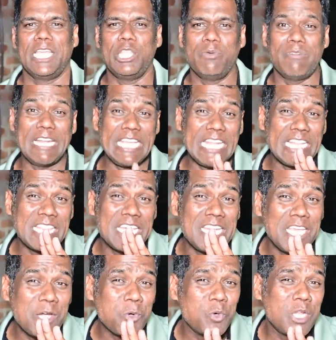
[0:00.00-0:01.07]
இது வெளியில்
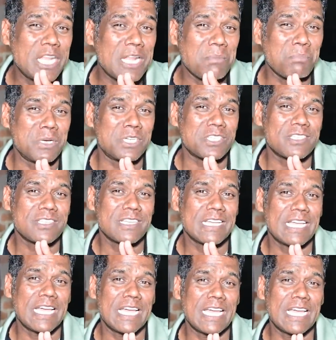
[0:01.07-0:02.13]
தெரியக்கூடிய நம்பர்ஸ்
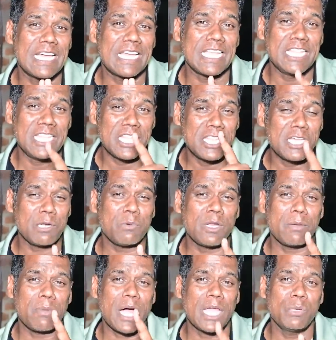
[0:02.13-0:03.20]
இந்த
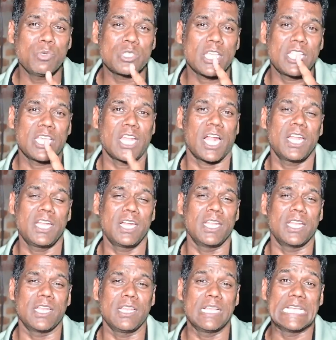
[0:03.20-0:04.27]
நிறுவனம் ஆய்வு செய்த
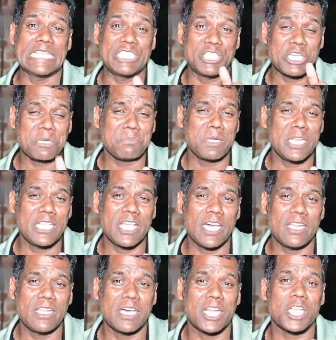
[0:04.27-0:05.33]
நாடுகளில் ஜெர்மனி
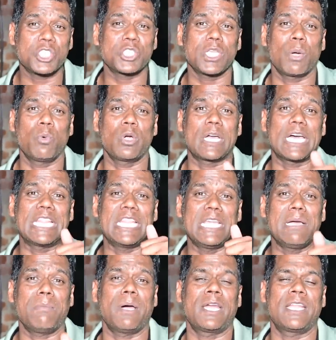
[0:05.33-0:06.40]
தான் ரஷ்யாவுக்கு
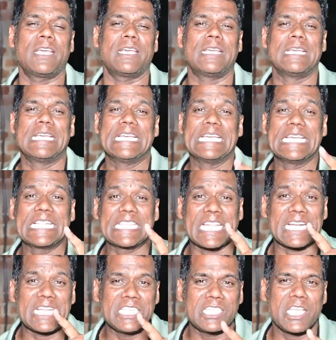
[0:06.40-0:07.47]
அதிகமான
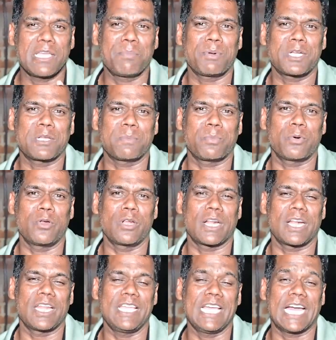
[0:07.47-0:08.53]
தடை செய்யப்பட்ட
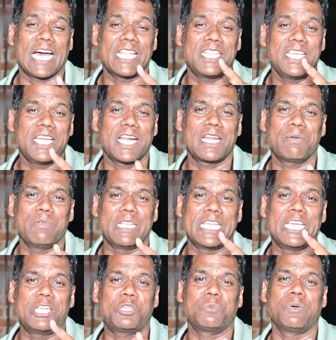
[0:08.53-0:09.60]
பொருட்களை அதிக அளவில்
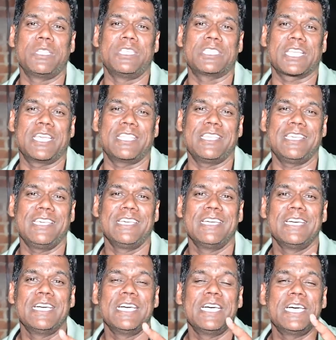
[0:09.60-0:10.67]
ஏற்றுமதி செய்து
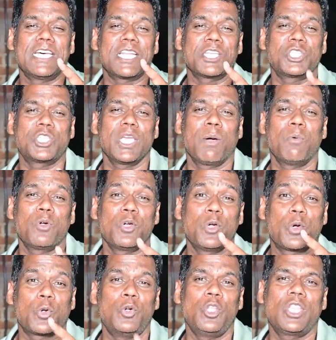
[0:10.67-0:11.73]
ரஷ்யாவுக்கு
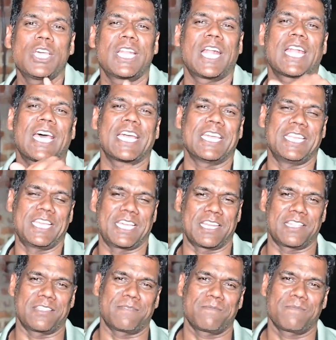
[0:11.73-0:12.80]
கொடுத்த நாடாக இருக்கிறது